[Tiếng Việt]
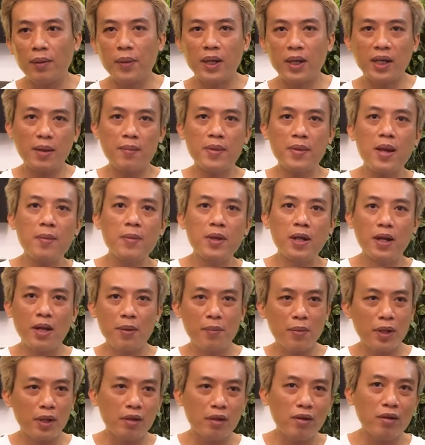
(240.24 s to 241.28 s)
mình cảm giác như là
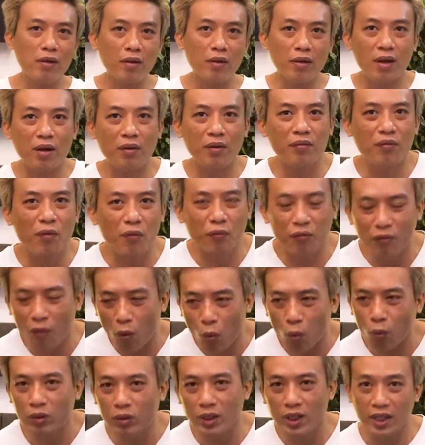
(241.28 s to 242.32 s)
mình được phục
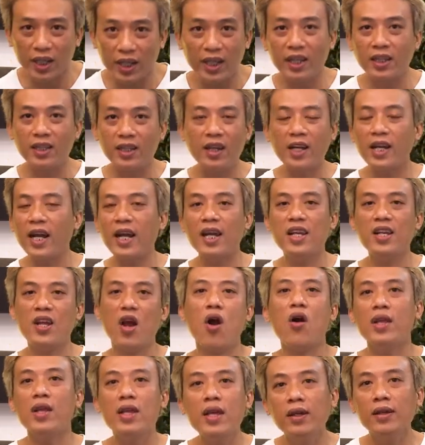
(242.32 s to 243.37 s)
vụ từ những cái nhỏ
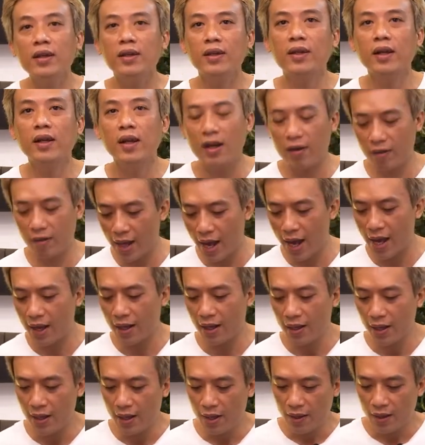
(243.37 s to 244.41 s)
nhất. Ok,
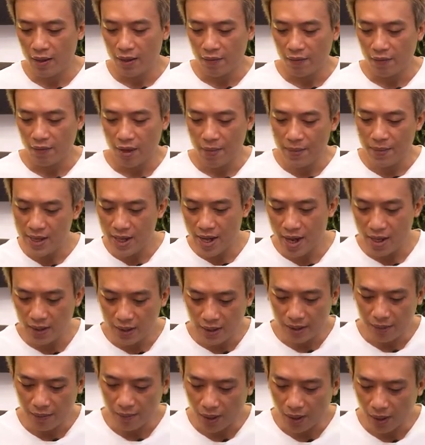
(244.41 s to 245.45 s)
và bây giờ
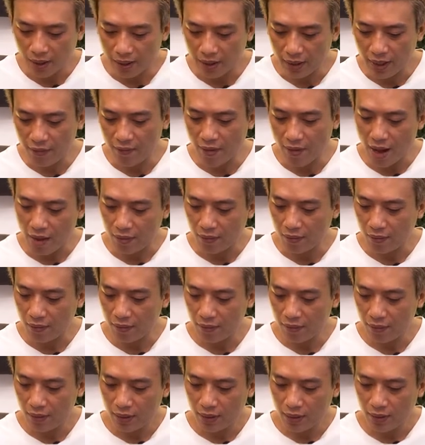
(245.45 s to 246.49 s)
thì mình đi vào.
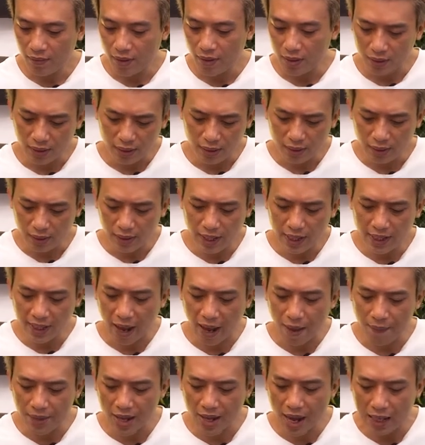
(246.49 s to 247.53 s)
Và thì cái
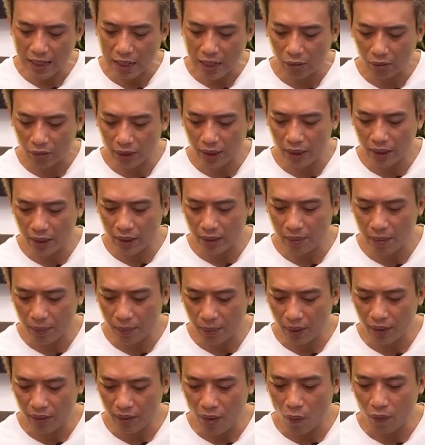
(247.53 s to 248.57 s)
cảm giác đầu tiên khi mà
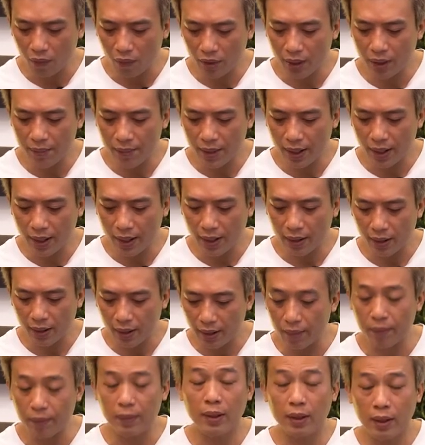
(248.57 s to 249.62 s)
mình đụng vào cái màn hình này
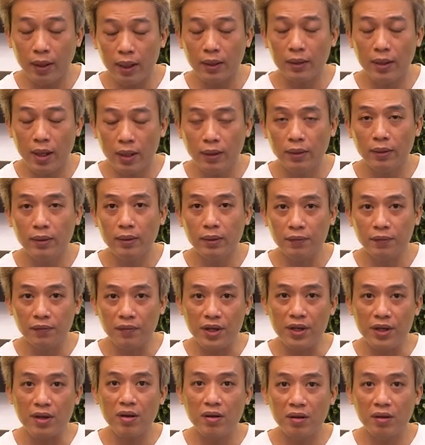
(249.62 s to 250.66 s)
mình rất là thích,
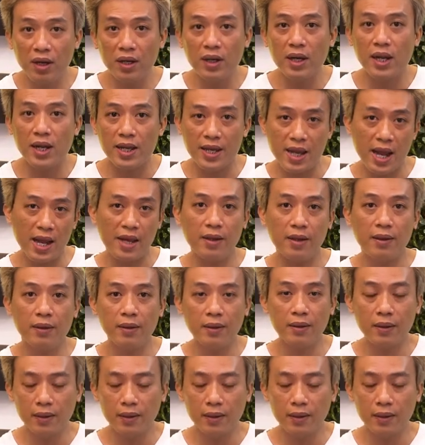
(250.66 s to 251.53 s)
vì nó rất là nhạy.